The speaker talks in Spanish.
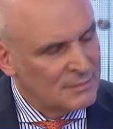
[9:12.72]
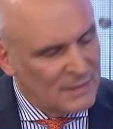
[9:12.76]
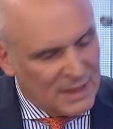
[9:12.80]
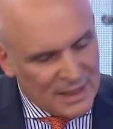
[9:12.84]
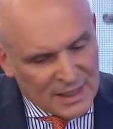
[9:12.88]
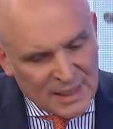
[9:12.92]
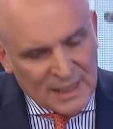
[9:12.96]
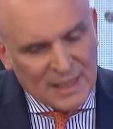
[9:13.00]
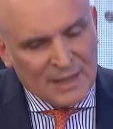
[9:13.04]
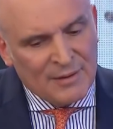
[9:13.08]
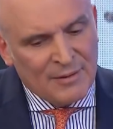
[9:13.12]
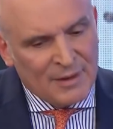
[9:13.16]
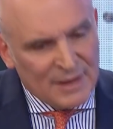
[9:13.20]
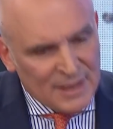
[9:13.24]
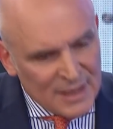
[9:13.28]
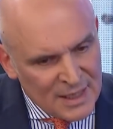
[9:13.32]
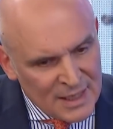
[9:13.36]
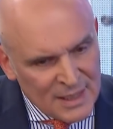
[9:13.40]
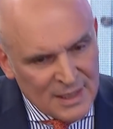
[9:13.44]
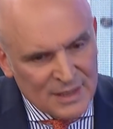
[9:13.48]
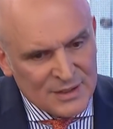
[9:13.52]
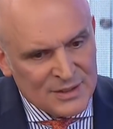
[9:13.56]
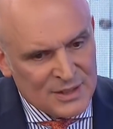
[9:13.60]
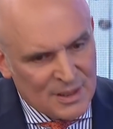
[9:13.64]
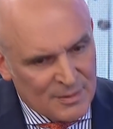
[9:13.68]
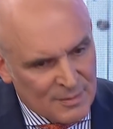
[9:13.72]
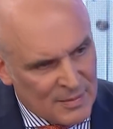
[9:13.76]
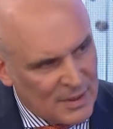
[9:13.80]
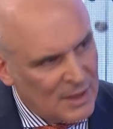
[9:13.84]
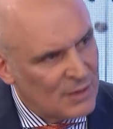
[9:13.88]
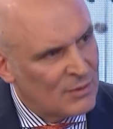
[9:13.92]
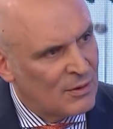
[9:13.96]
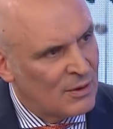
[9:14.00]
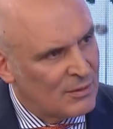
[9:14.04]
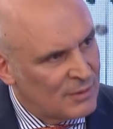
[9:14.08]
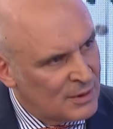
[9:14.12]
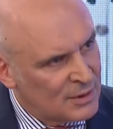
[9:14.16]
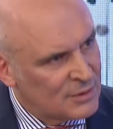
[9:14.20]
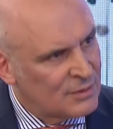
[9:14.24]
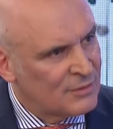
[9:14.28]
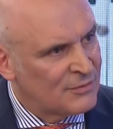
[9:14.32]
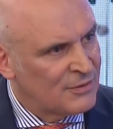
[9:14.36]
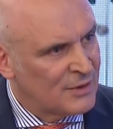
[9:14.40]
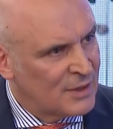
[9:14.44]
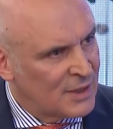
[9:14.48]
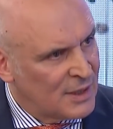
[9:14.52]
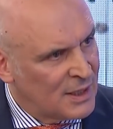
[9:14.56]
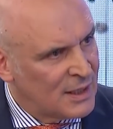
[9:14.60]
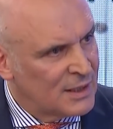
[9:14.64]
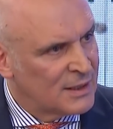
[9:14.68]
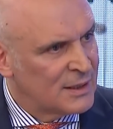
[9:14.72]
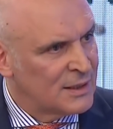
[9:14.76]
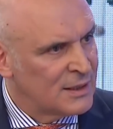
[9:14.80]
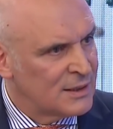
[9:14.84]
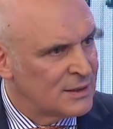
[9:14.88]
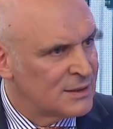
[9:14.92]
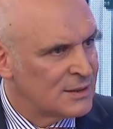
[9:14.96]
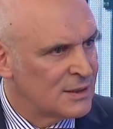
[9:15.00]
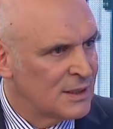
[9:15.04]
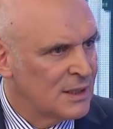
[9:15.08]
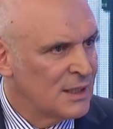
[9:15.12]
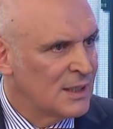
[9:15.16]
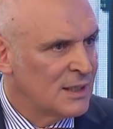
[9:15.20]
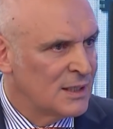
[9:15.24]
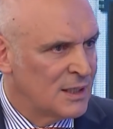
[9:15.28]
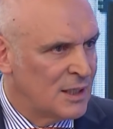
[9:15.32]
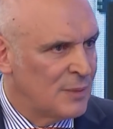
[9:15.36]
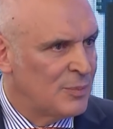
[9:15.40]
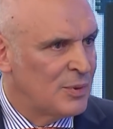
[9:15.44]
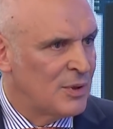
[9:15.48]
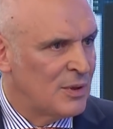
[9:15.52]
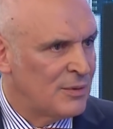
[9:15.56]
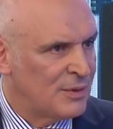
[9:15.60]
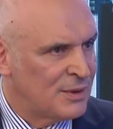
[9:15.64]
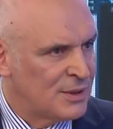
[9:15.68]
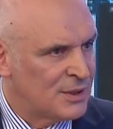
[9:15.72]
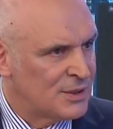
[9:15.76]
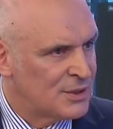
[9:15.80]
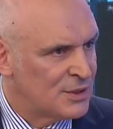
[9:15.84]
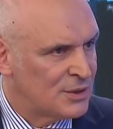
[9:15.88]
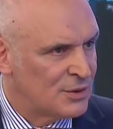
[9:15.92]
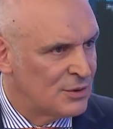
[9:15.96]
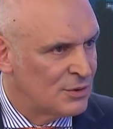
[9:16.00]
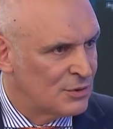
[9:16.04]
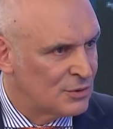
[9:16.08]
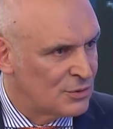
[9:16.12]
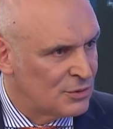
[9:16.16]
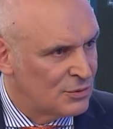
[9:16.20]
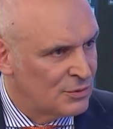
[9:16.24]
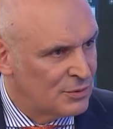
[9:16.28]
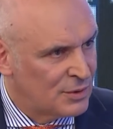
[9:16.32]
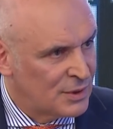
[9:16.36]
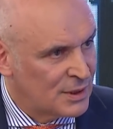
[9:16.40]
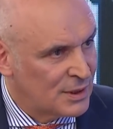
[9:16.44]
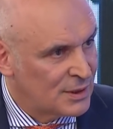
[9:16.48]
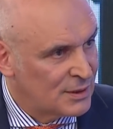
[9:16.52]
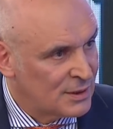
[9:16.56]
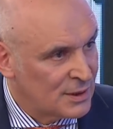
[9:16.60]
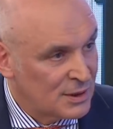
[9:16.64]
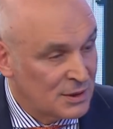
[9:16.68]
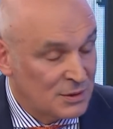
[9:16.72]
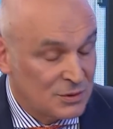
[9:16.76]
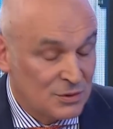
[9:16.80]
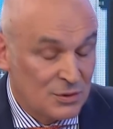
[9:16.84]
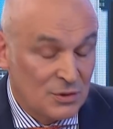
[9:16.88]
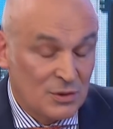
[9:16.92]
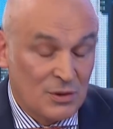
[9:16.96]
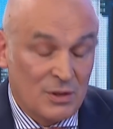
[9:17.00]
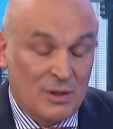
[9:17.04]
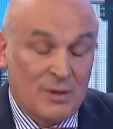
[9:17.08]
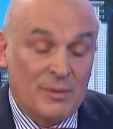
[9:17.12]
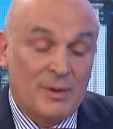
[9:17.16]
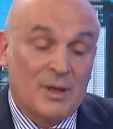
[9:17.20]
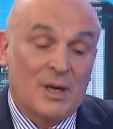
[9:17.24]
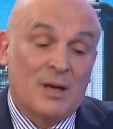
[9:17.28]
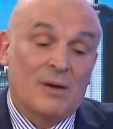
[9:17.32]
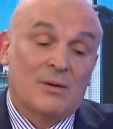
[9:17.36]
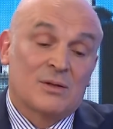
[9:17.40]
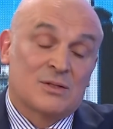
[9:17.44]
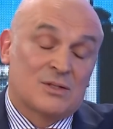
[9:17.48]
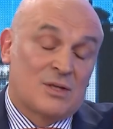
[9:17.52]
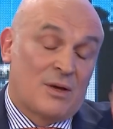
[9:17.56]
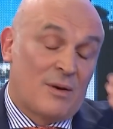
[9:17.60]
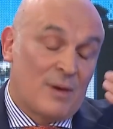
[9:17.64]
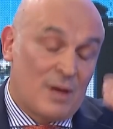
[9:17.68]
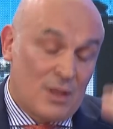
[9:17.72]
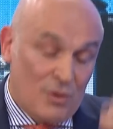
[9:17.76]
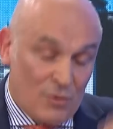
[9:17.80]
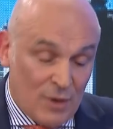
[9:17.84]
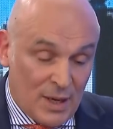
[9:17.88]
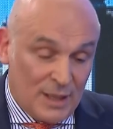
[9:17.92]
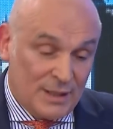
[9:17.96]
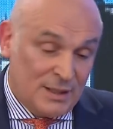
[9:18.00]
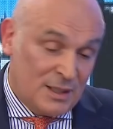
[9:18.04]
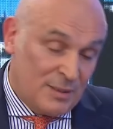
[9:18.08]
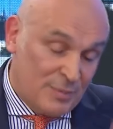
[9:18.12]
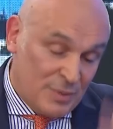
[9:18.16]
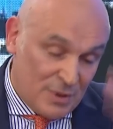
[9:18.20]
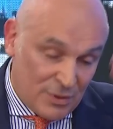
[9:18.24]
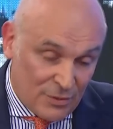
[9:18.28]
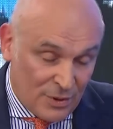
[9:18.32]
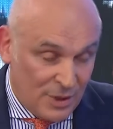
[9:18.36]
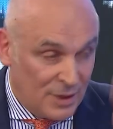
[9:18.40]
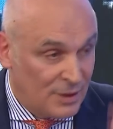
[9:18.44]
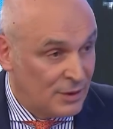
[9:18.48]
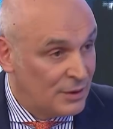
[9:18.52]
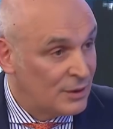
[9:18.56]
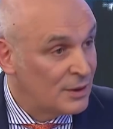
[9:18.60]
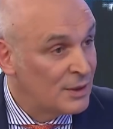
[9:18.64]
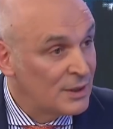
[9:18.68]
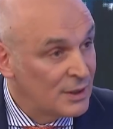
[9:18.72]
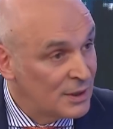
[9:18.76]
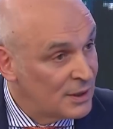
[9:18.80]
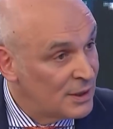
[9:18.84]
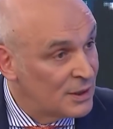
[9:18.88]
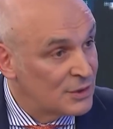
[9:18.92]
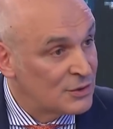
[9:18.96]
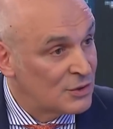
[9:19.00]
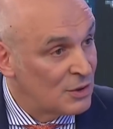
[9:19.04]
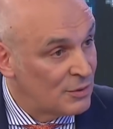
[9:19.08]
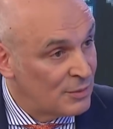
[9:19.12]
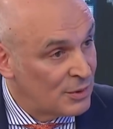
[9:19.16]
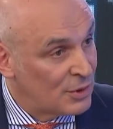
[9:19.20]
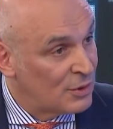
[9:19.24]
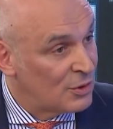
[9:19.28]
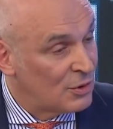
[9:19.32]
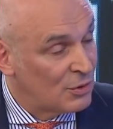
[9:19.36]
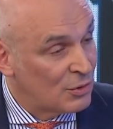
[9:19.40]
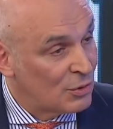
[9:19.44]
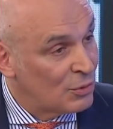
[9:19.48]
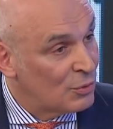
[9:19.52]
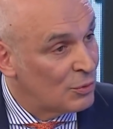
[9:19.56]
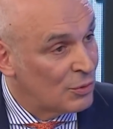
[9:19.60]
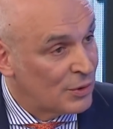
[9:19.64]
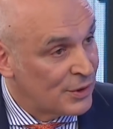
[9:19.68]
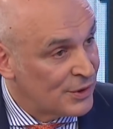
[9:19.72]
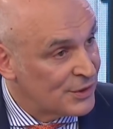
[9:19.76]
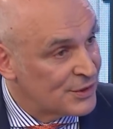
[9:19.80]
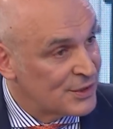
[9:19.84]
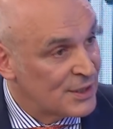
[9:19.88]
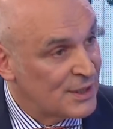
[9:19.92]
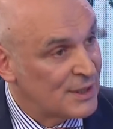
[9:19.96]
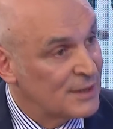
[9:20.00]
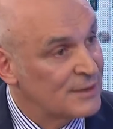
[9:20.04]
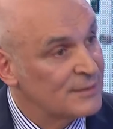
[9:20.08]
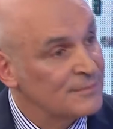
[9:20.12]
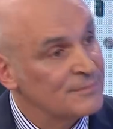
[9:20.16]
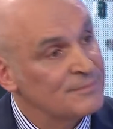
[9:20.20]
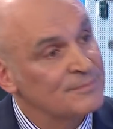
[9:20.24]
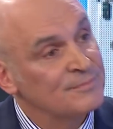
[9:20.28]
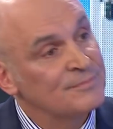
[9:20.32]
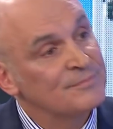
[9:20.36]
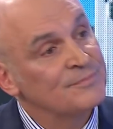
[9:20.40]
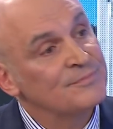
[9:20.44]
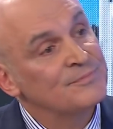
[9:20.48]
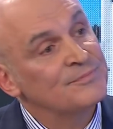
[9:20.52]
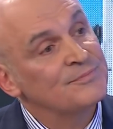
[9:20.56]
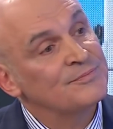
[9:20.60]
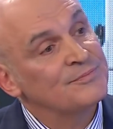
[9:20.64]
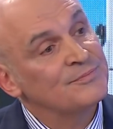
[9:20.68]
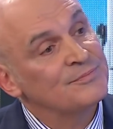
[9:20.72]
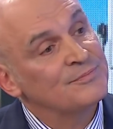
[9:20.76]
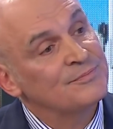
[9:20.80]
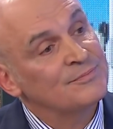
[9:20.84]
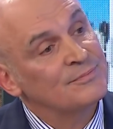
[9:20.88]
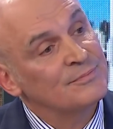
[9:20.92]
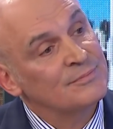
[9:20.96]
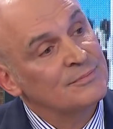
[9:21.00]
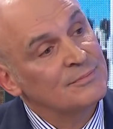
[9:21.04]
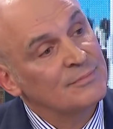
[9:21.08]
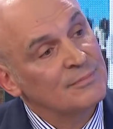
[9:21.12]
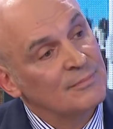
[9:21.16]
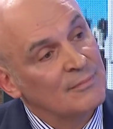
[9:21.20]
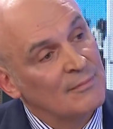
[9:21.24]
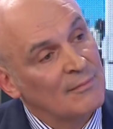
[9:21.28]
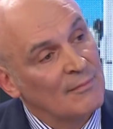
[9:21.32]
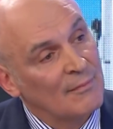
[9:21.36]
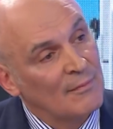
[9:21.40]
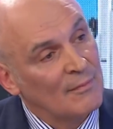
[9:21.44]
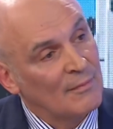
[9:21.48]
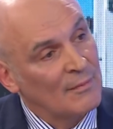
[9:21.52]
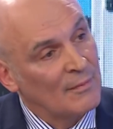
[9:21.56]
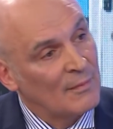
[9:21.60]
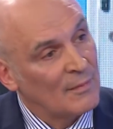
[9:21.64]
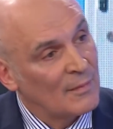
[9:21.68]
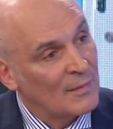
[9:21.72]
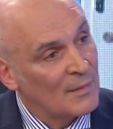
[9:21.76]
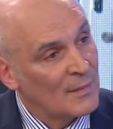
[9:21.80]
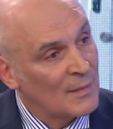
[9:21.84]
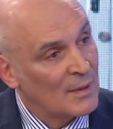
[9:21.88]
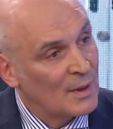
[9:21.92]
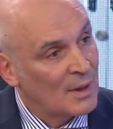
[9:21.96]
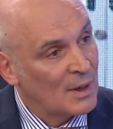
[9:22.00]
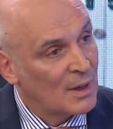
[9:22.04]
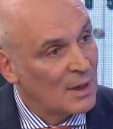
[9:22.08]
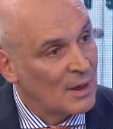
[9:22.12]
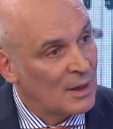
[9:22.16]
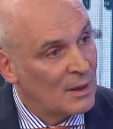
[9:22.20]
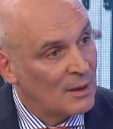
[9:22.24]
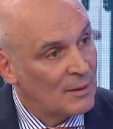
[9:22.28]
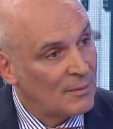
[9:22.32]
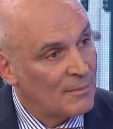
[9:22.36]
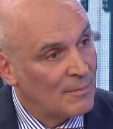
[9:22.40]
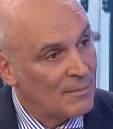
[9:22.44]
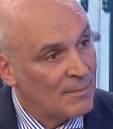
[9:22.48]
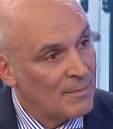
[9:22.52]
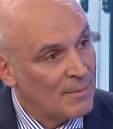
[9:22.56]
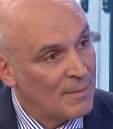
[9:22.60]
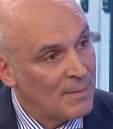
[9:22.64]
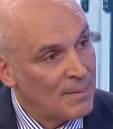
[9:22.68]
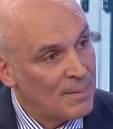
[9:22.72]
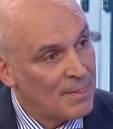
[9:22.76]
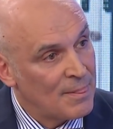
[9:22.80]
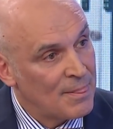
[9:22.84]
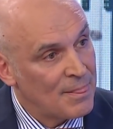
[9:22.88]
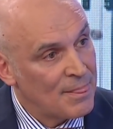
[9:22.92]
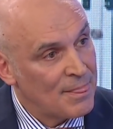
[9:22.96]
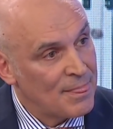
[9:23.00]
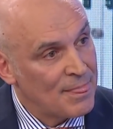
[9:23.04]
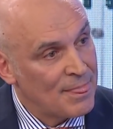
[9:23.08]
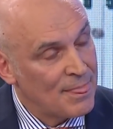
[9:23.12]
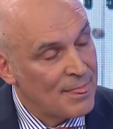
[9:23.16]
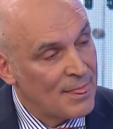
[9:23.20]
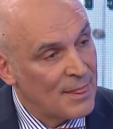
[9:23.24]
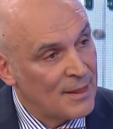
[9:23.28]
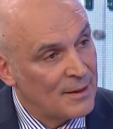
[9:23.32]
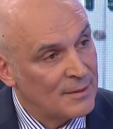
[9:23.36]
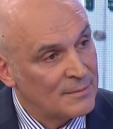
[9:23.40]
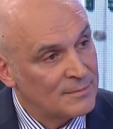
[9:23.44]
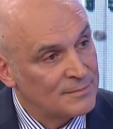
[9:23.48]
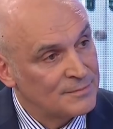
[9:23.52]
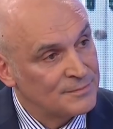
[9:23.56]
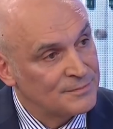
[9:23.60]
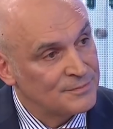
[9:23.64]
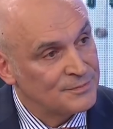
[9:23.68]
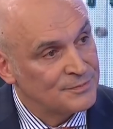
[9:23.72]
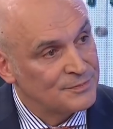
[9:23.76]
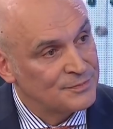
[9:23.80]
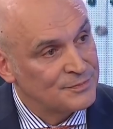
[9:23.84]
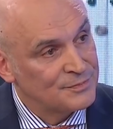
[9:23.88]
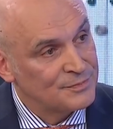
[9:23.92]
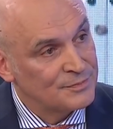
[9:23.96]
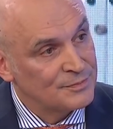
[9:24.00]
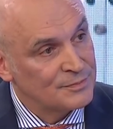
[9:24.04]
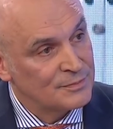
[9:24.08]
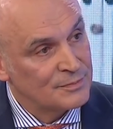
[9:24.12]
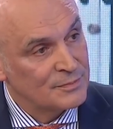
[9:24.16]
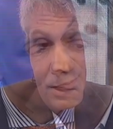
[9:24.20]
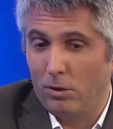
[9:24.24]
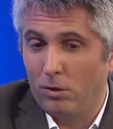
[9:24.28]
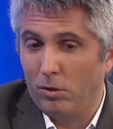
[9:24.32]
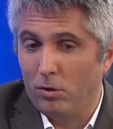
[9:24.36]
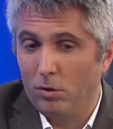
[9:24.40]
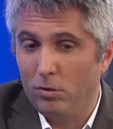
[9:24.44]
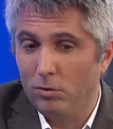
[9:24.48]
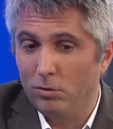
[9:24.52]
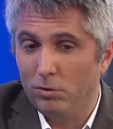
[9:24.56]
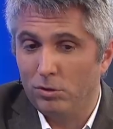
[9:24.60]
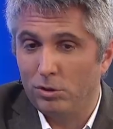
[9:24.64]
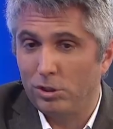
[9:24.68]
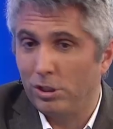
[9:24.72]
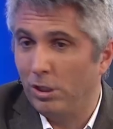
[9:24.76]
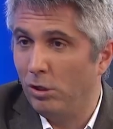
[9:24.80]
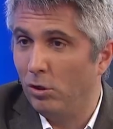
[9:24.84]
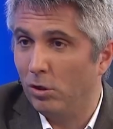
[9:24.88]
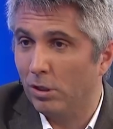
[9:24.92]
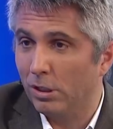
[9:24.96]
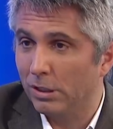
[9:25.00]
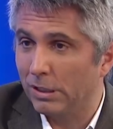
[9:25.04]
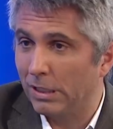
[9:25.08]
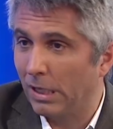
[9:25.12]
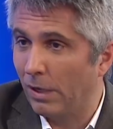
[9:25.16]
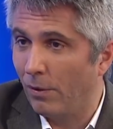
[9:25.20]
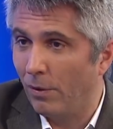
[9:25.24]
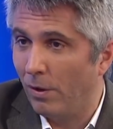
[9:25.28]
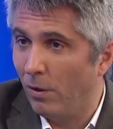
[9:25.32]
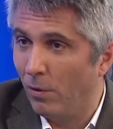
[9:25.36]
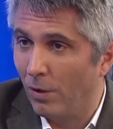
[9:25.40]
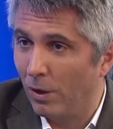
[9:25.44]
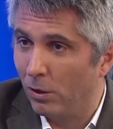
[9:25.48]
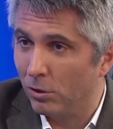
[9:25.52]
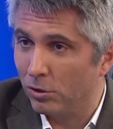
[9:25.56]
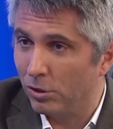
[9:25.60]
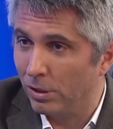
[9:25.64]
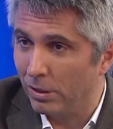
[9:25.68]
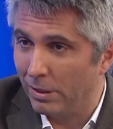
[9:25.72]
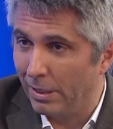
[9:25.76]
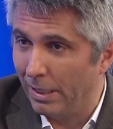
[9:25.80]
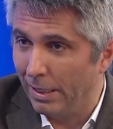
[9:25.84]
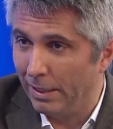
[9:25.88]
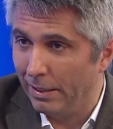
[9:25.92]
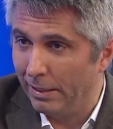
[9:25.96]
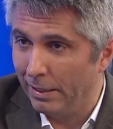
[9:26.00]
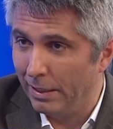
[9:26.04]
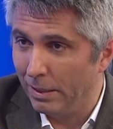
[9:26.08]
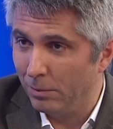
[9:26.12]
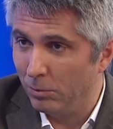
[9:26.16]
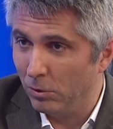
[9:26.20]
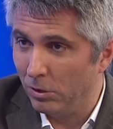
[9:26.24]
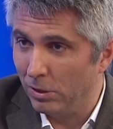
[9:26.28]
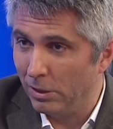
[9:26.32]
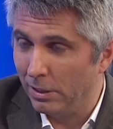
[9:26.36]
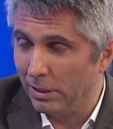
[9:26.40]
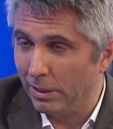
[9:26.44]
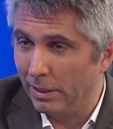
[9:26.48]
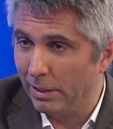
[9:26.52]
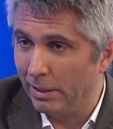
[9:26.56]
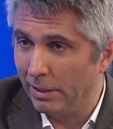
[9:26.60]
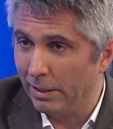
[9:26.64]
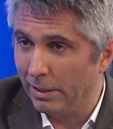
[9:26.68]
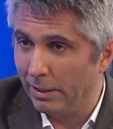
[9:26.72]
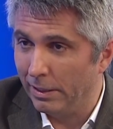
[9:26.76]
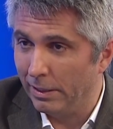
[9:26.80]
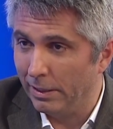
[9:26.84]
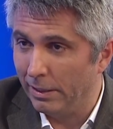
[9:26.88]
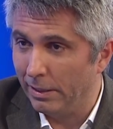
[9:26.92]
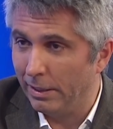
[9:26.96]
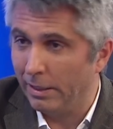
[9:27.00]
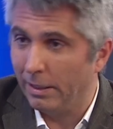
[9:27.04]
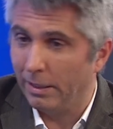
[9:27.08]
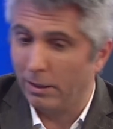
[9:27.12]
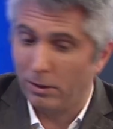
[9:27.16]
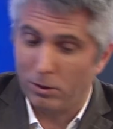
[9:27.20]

Macri debería llamarlo a Alberto Fernández después del 27 de octubre. seguro de haberlo llamado antes, pero bueno, eso a lo mejor no ocurre ya. Eh, ¿Cuál es el riesgo que tiene Alberto Fernández? ¿Que llegue con cero reserva en el Banco Central, digamos, y que